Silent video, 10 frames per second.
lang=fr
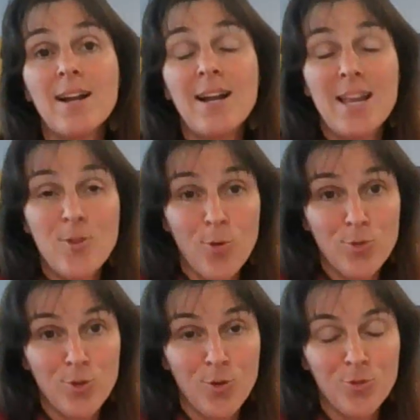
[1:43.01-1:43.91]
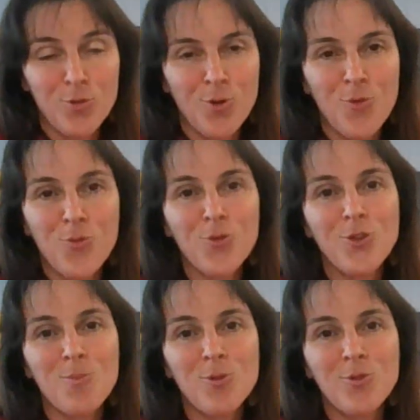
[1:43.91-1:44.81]
les neurosciences sur le
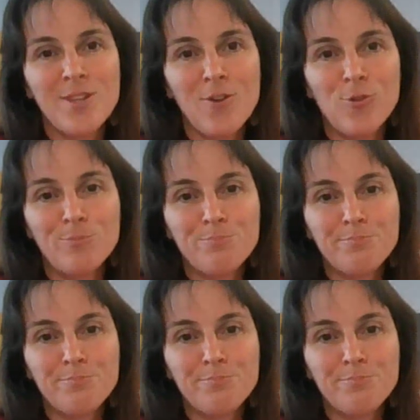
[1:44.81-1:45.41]
fonctionnement du cerveau.